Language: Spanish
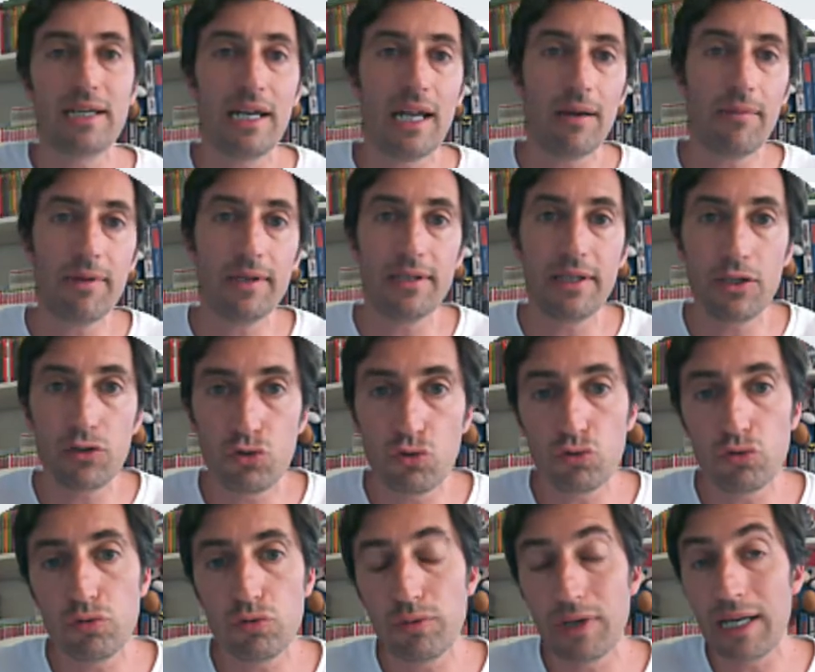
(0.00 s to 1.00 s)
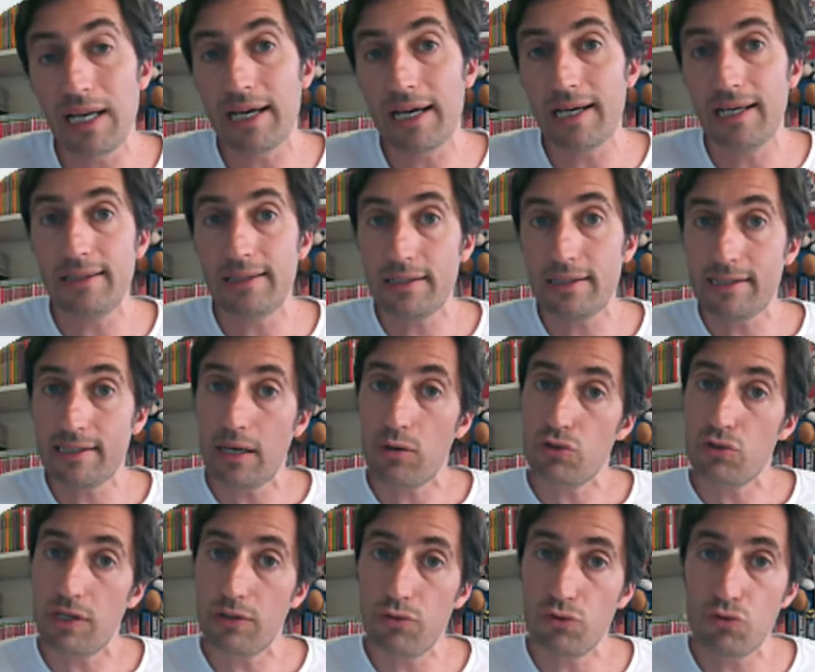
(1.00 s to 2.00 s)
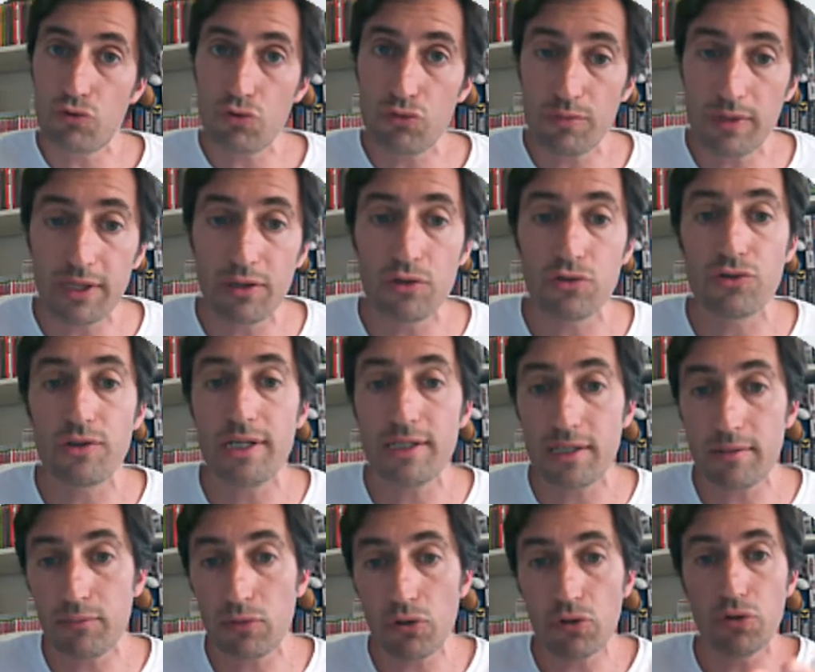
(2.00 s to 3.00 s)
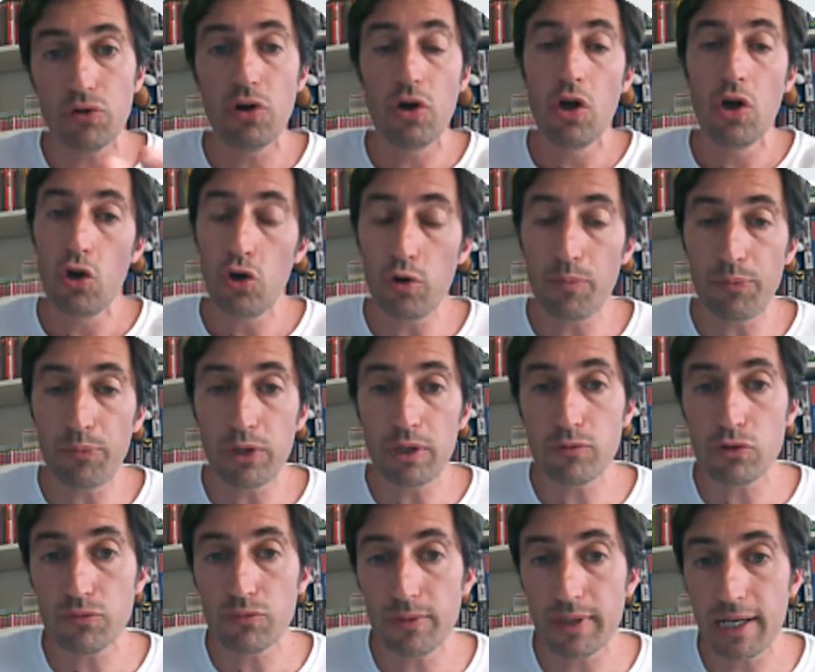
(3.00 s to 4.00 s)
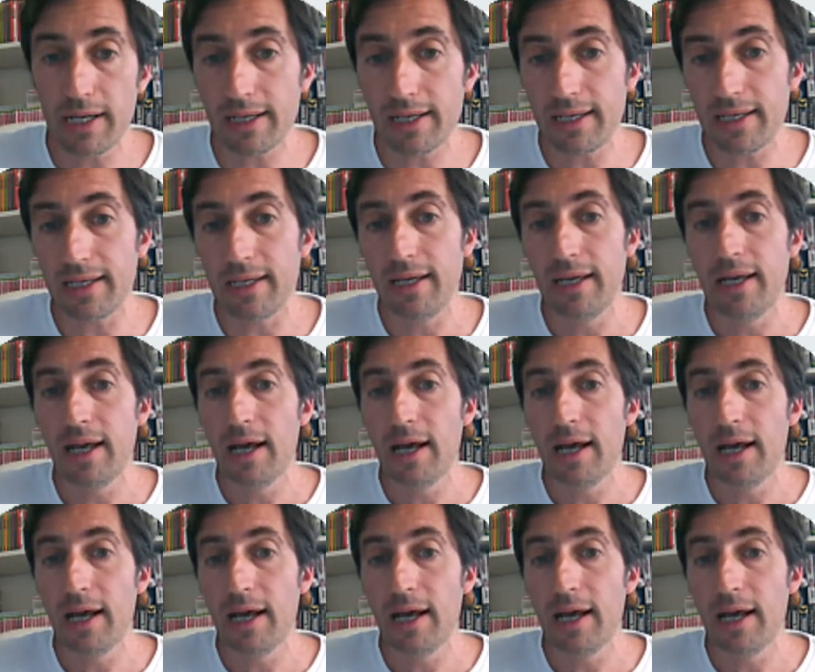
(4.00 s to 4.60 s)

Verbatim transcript: clave de YouTube que la gente está usando en sus vídeos. De ese modo lo podemos ver aquí.